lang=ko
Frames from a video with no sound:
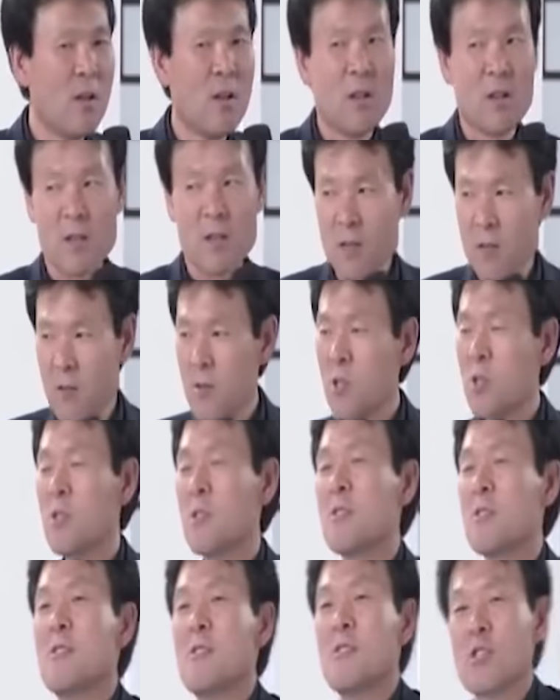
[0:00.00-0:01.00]
그러니까
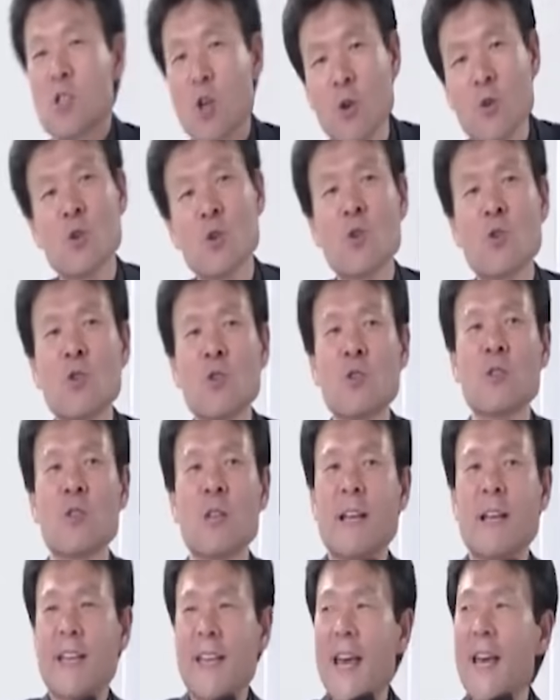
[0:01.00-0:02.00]
선조는
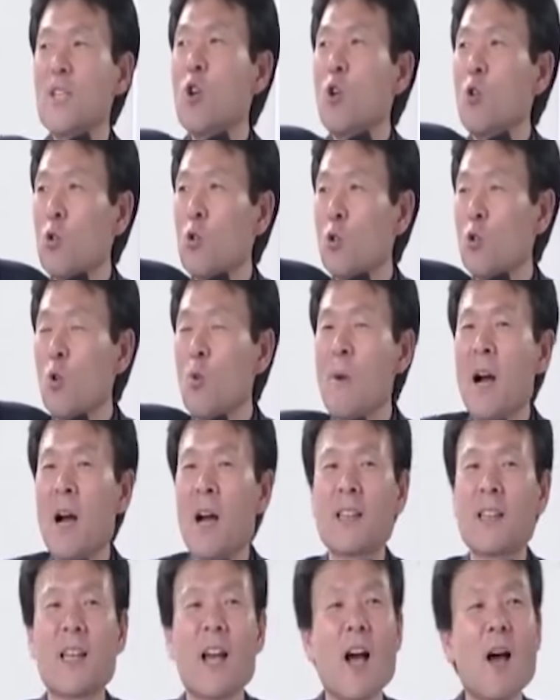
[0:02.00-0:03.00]
개성으로
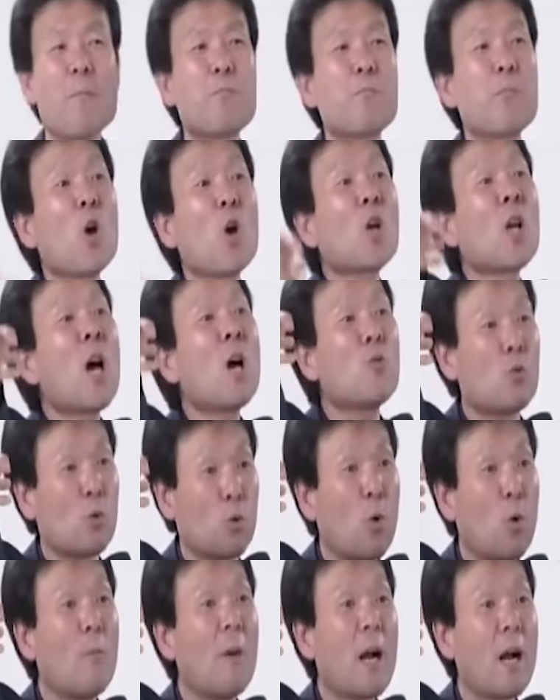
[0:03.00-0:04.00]
도망갔다가 평양으로
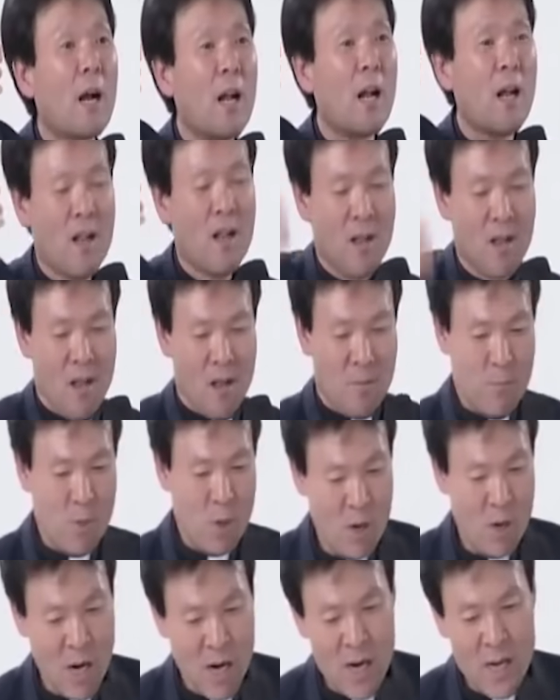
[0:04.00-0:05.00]
도망가.
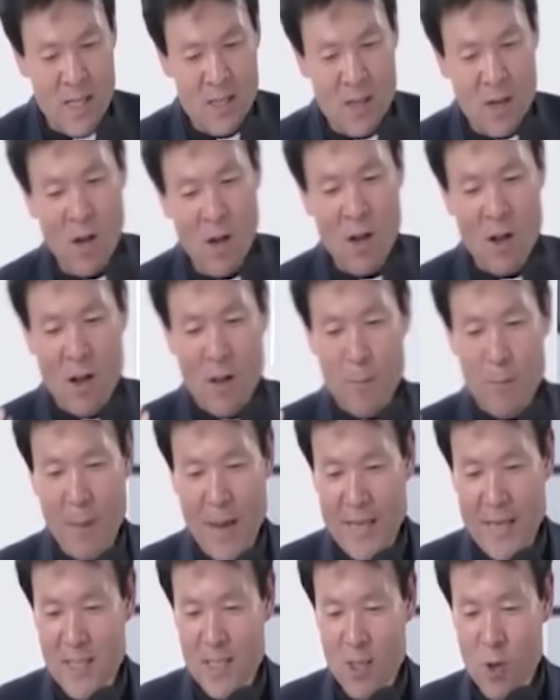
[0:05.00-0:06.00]
평양에서
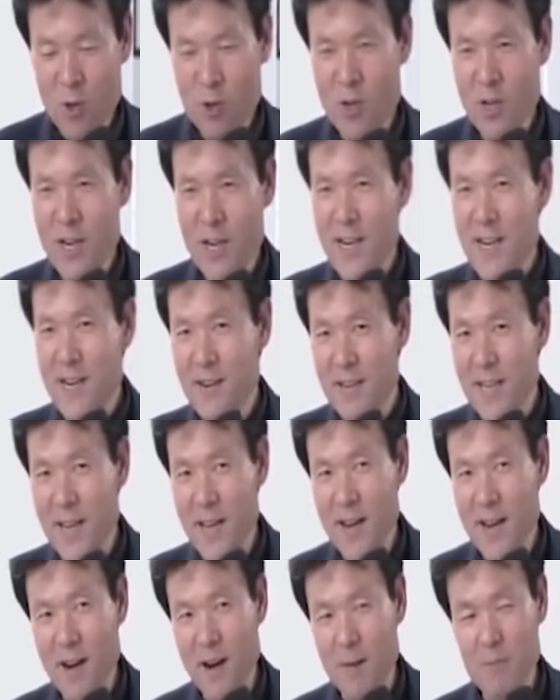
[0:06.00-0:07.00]
백성들이 이렇게
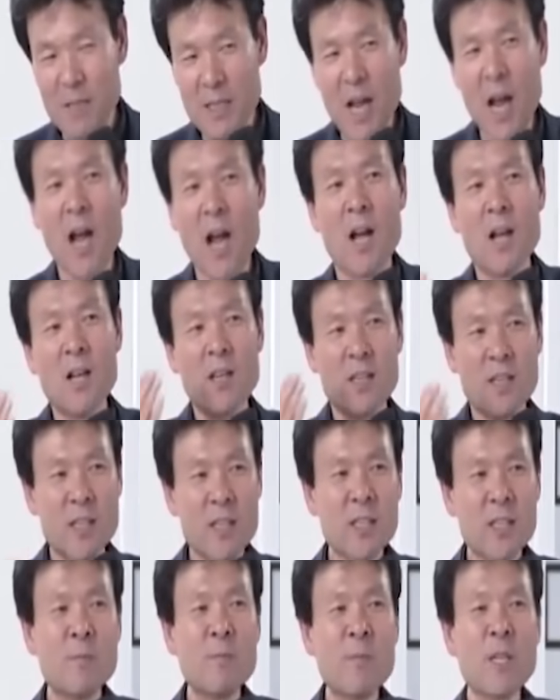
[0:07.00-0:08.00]
얘기를 합니다.
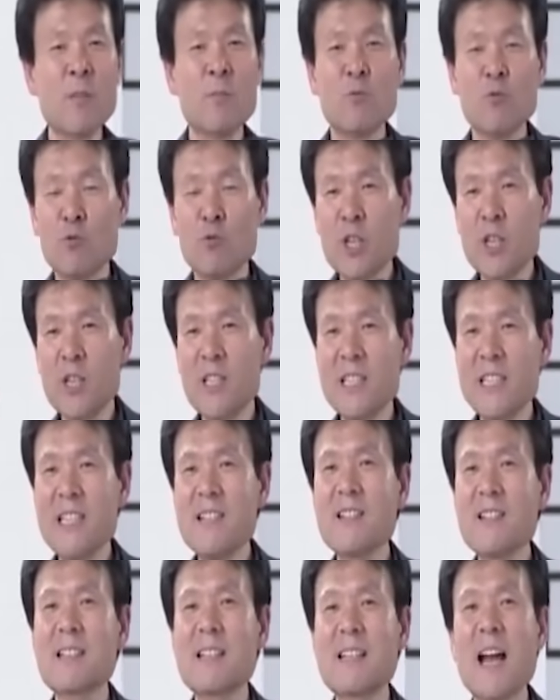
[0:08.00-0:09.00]
임금님, 우리는
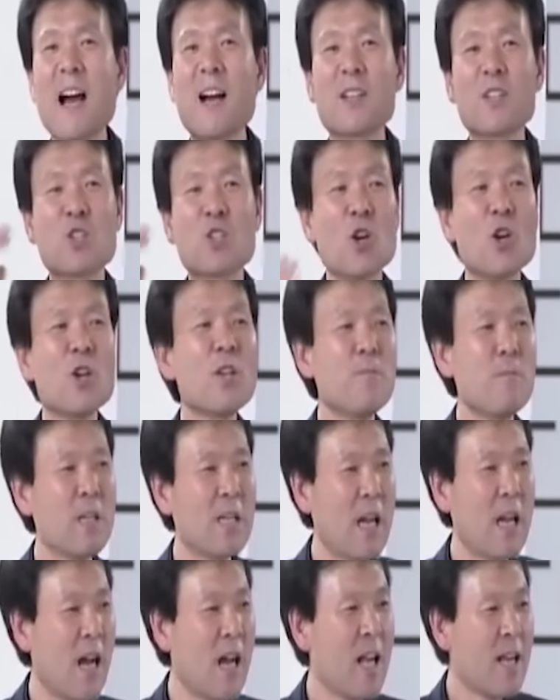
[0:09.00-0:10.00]
일당
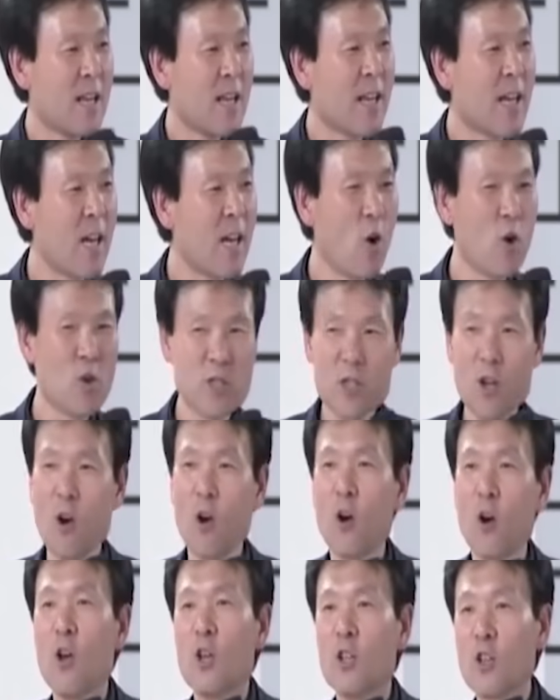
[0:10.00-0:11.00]
천입니다. 그러니까
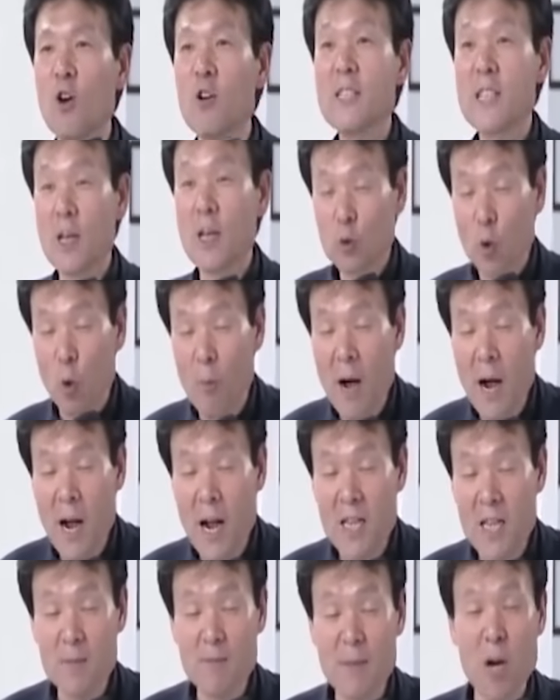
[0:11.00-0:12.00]
여기서 더 이상
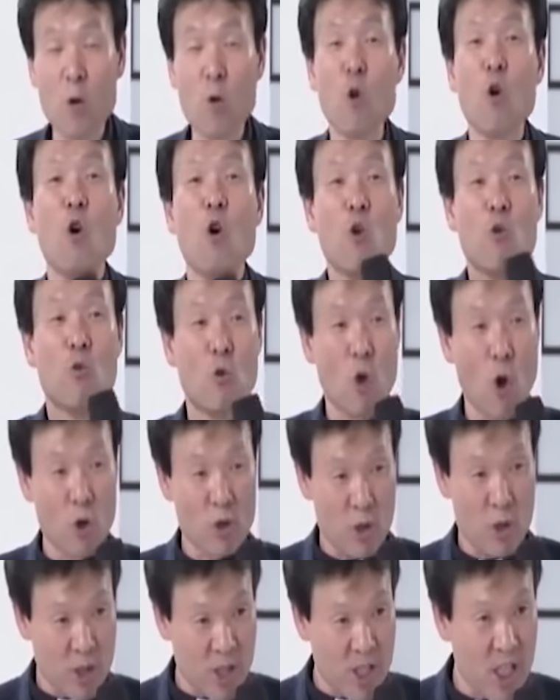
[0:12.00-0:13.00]
도망가지 말고
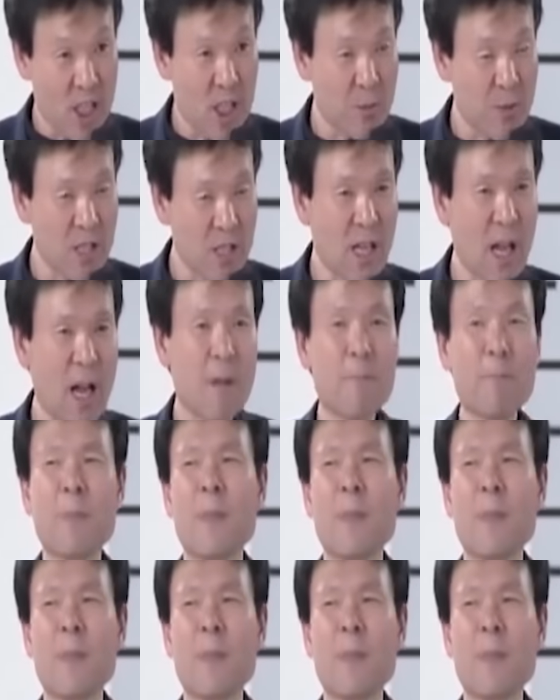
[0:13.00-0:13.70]
여기서 지킵시다.